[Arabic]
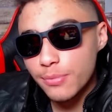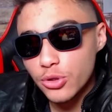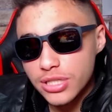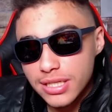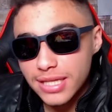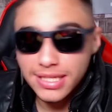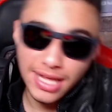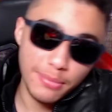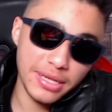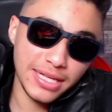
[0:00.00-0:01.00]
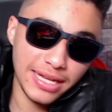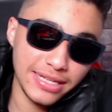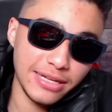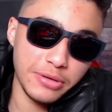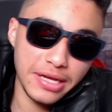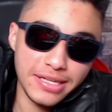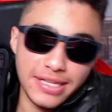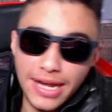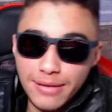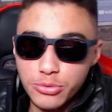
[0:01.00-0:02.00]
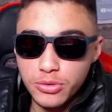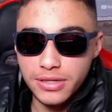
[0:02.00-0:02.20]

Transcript: ريمونتادات اتعملت علينا ولكن الحمد